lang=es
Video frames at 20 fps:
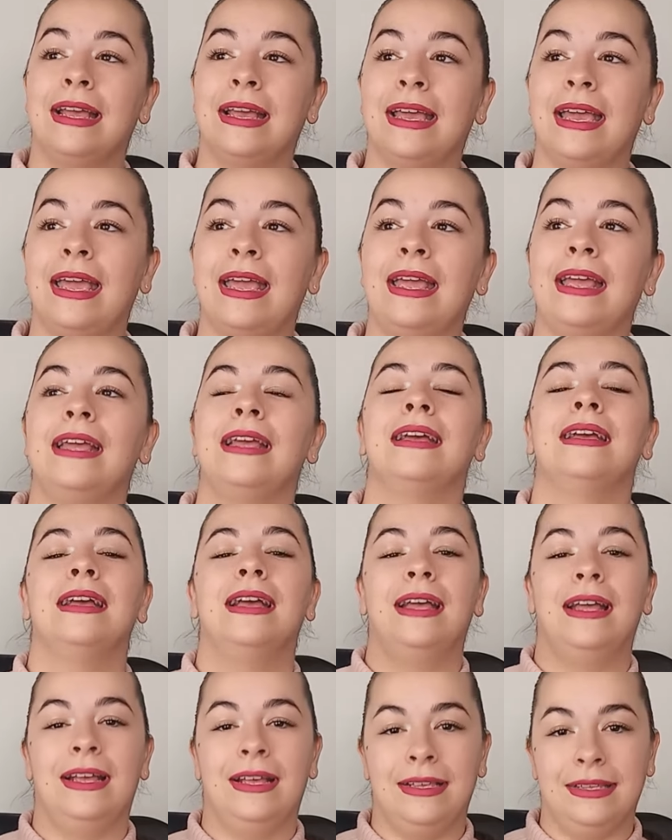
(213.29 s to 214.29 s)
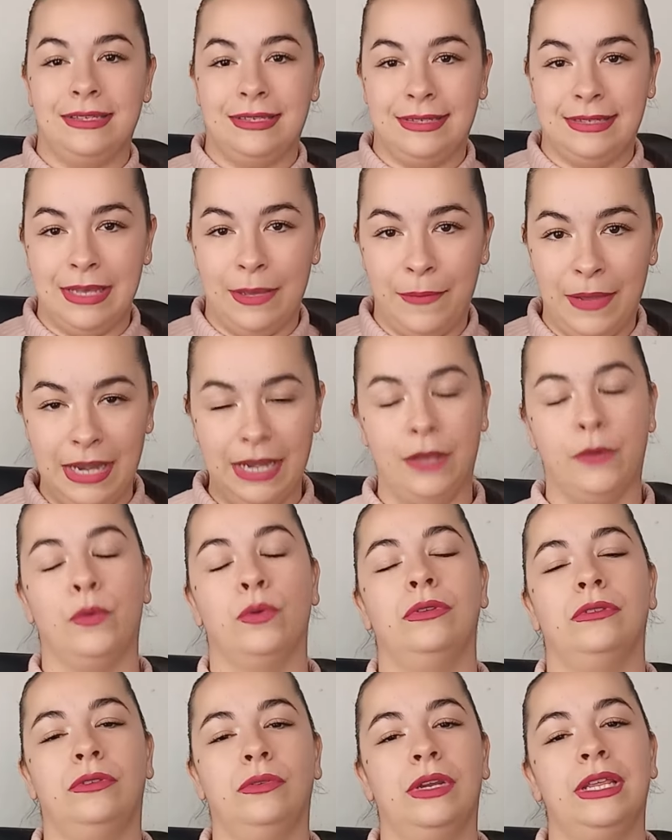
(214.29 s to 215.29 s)
que se
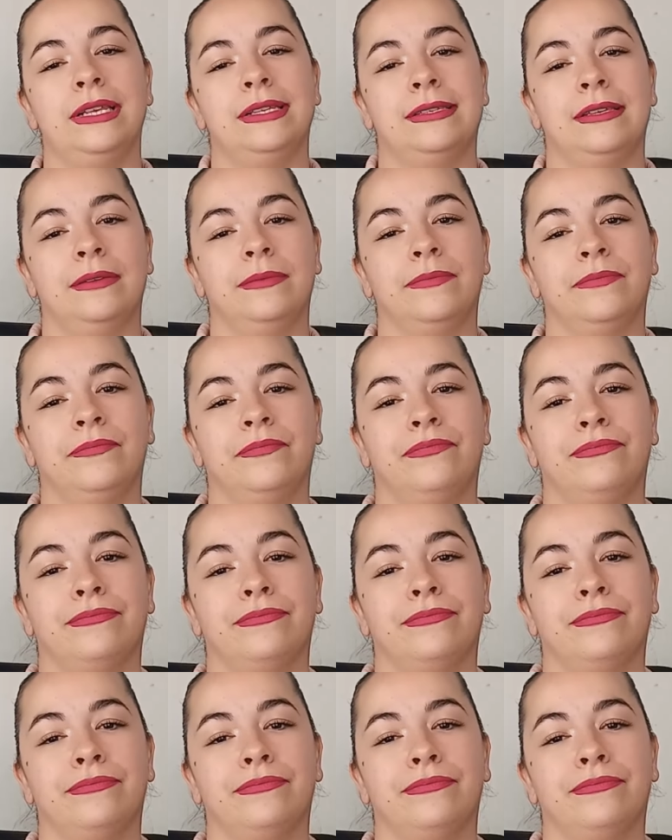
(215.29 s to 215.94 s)
beliculturizan?